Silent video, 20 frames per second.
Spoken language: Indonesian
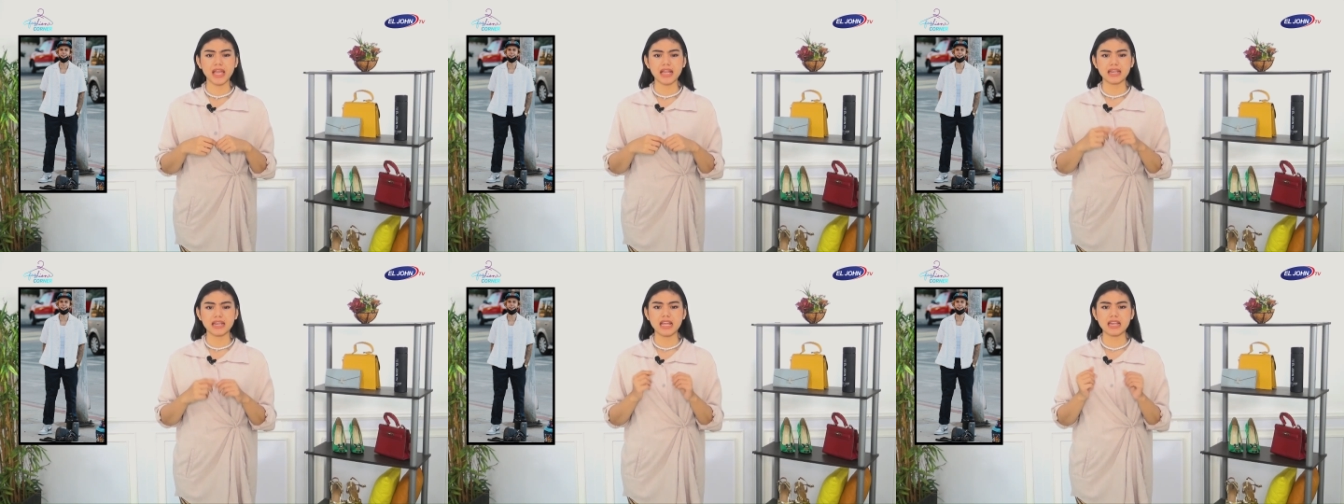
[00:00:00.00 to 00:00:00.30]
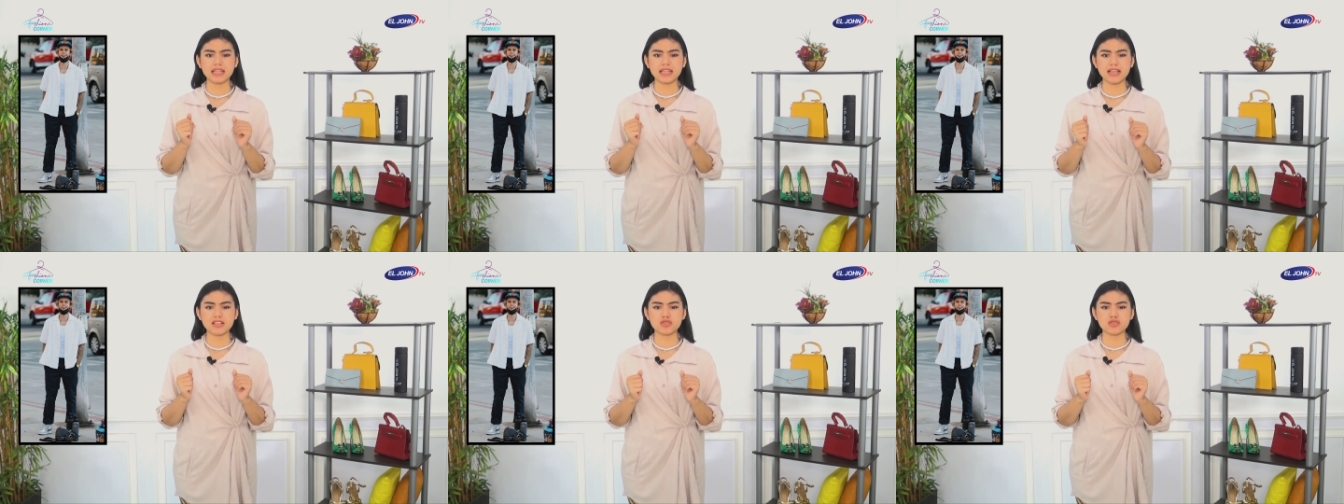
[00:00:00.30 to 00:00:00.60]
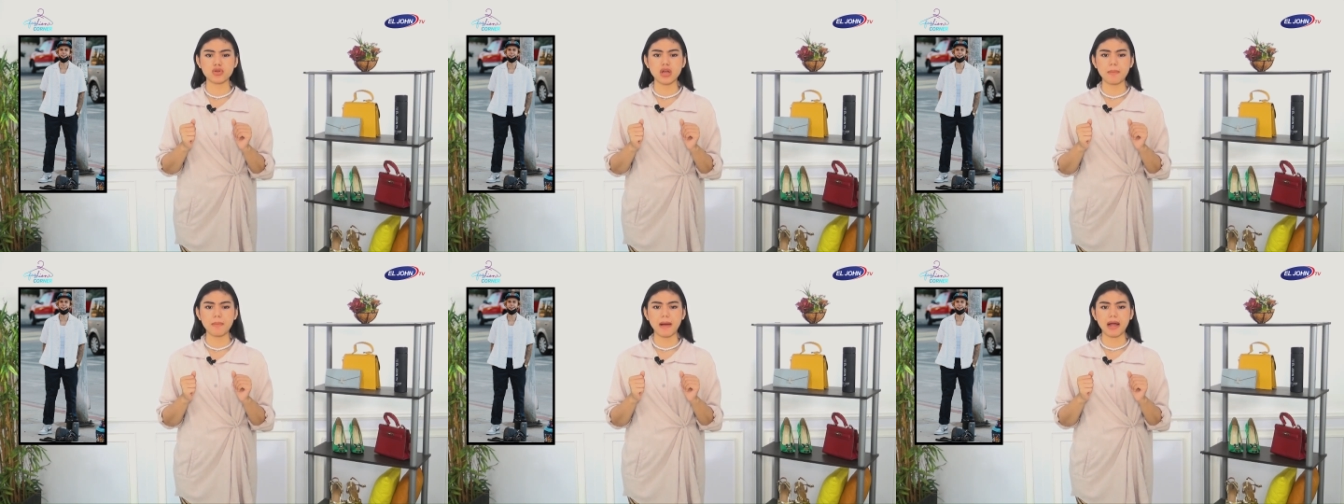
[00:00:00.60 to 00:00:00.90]
Dan dia
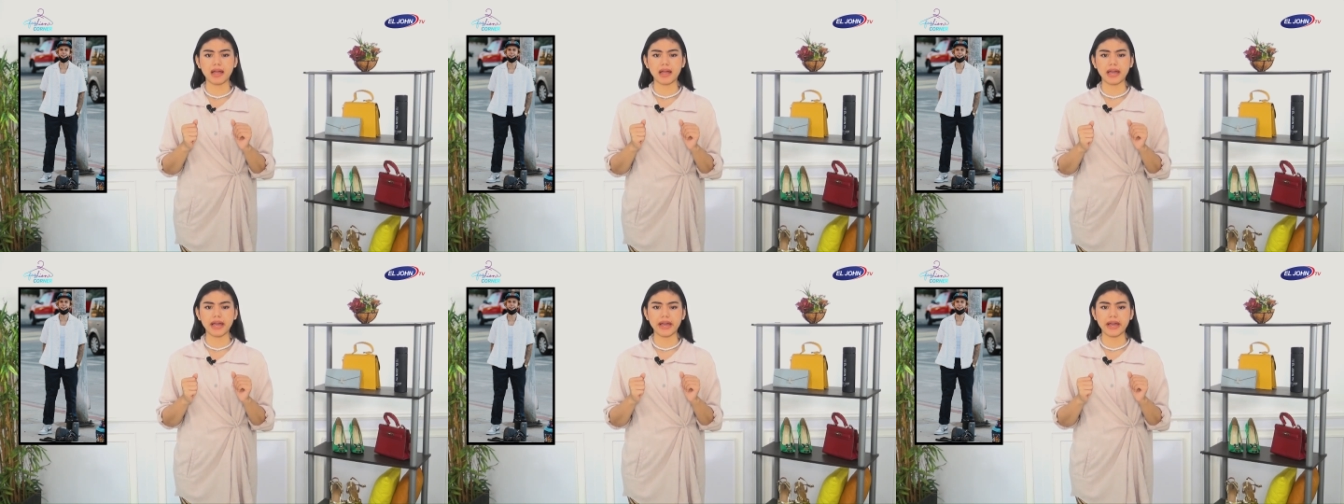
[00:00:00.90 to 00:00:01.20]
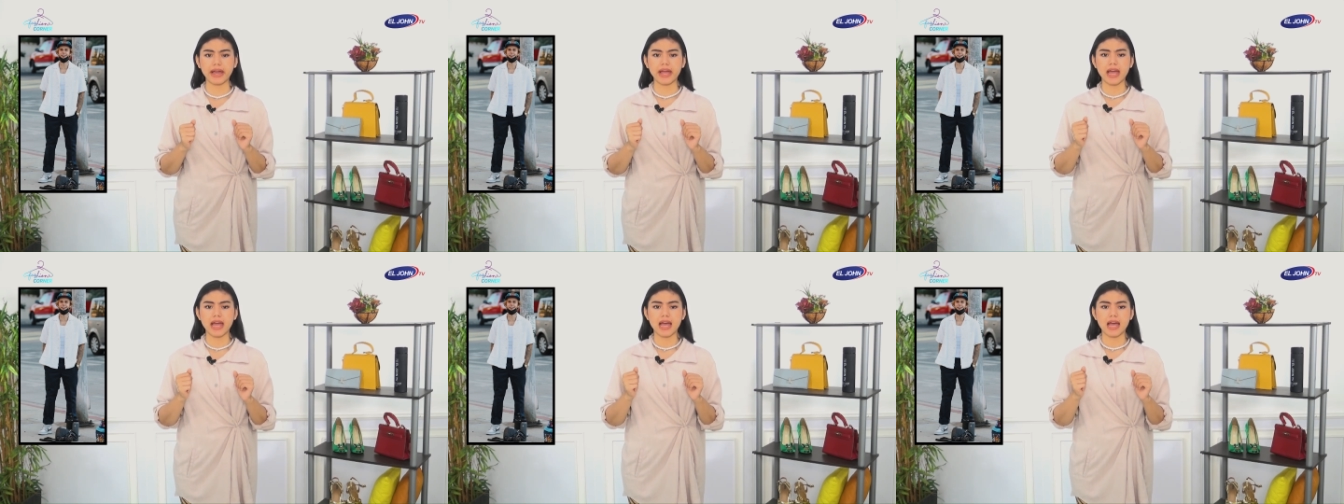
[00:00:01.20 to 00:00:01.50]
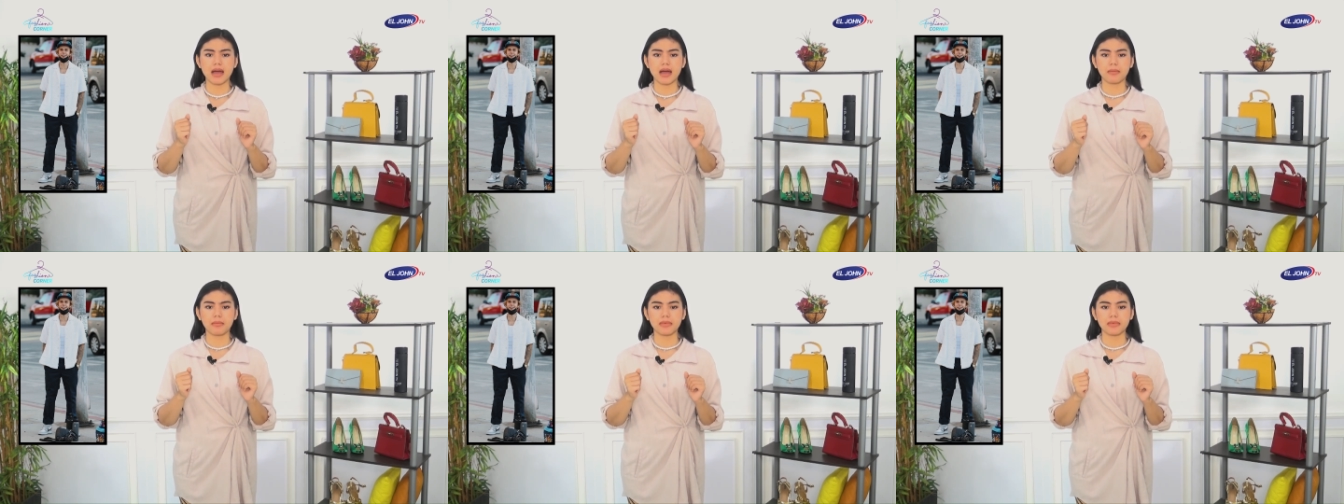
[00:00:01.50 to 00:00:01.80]
juga pakai
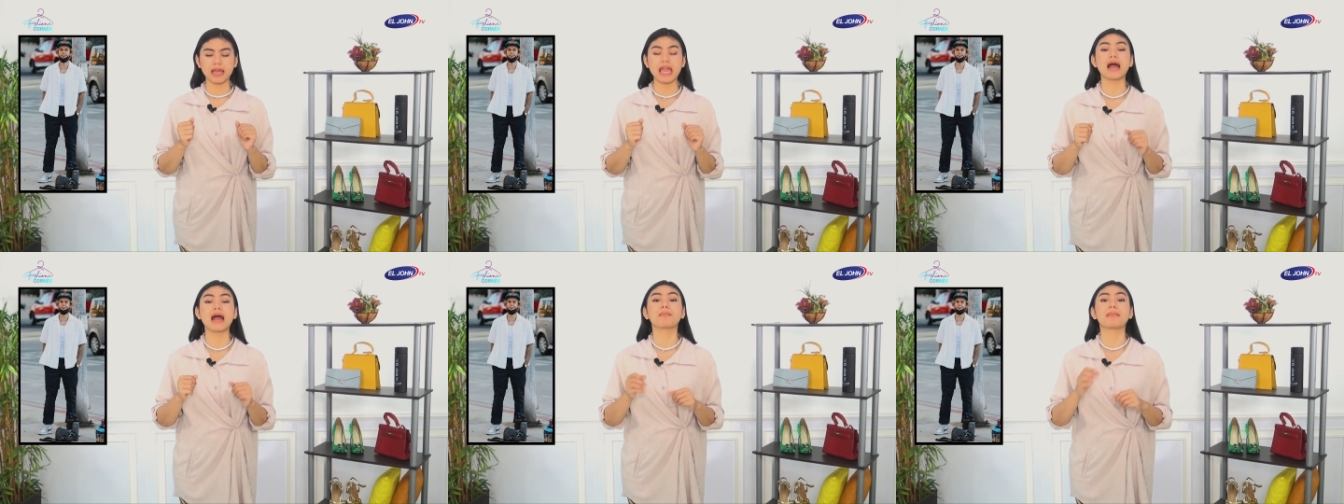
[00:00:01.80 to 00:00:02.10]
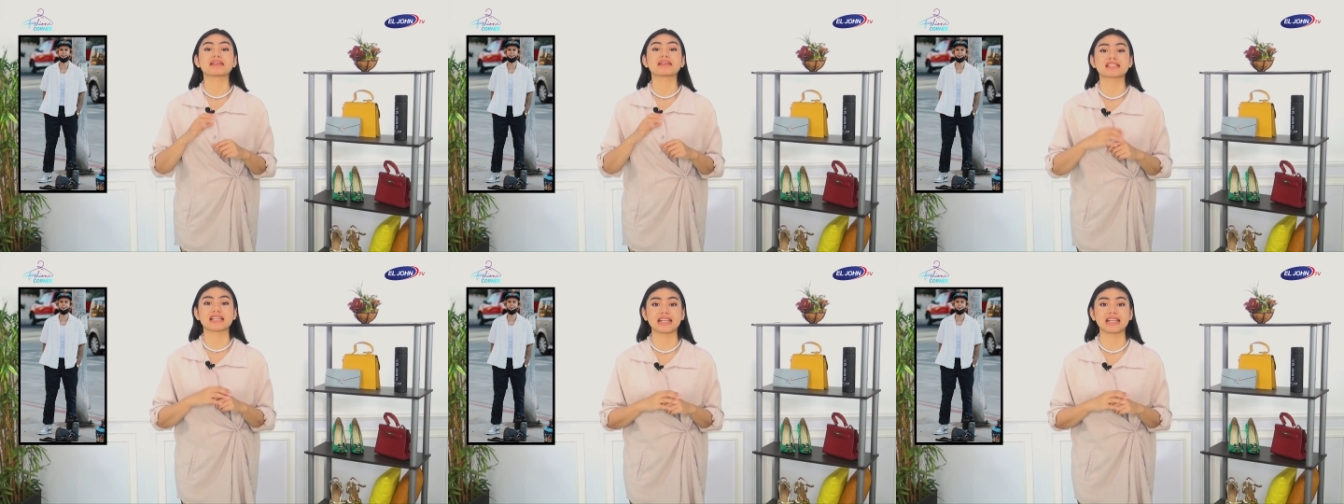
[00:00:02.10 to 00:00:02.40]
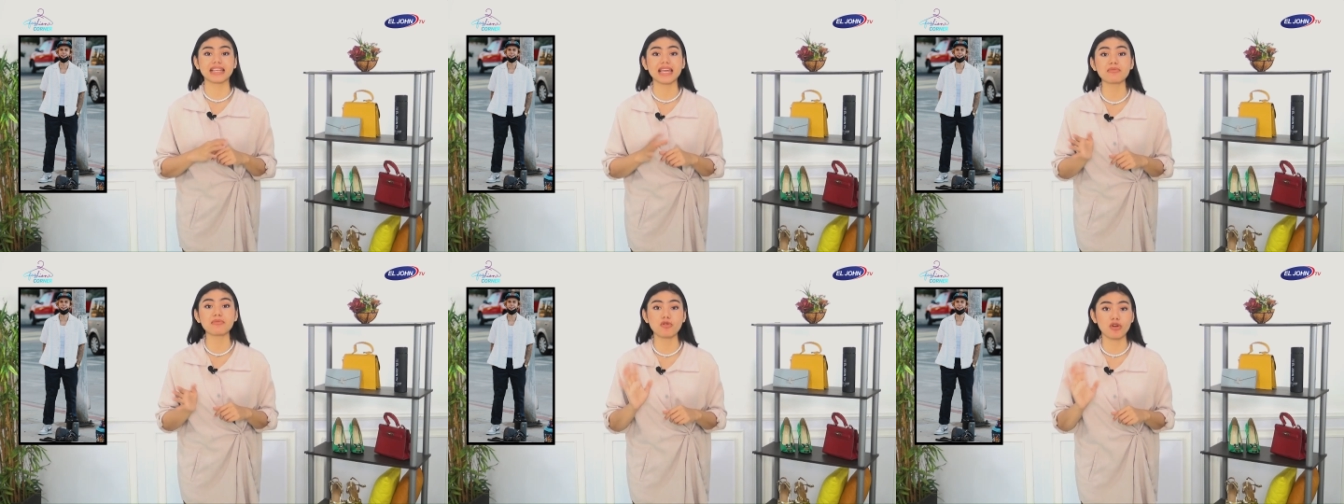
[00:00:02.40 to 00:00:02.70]
ya maskernya